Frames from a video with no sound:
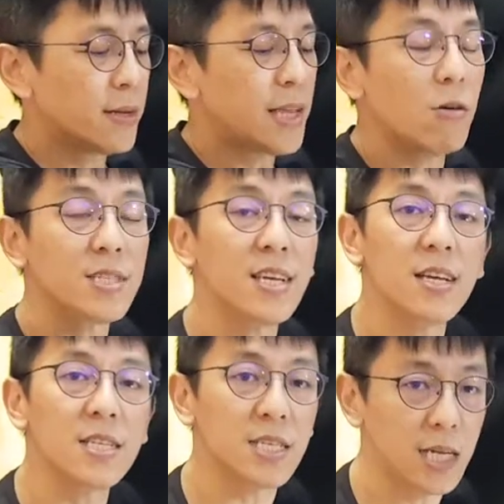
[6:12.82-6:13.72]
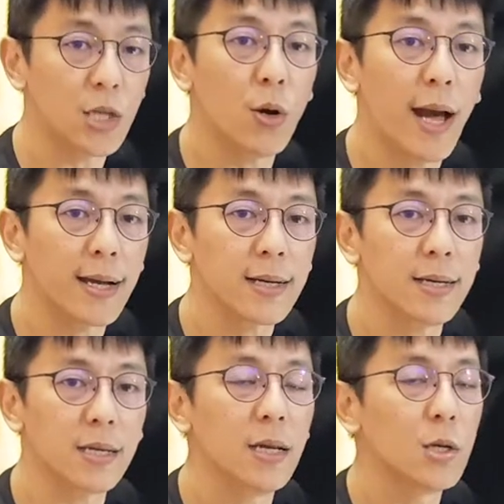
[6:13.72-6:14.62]
到切洗也都还可
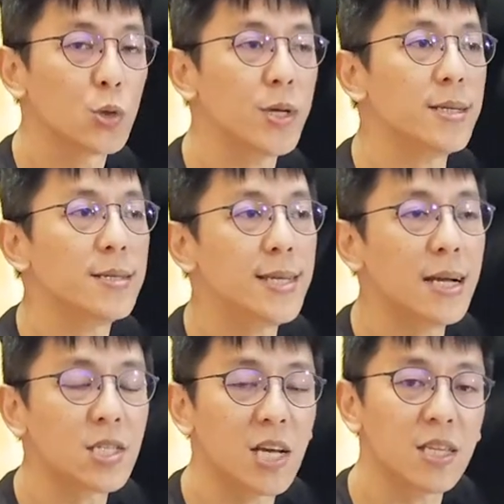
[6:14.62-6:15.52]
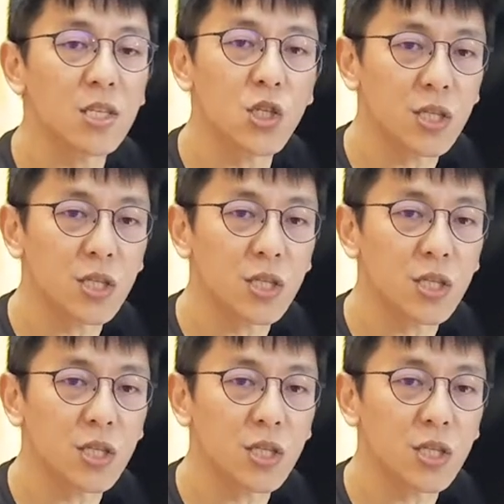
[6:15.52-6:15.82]
以。所以像这样的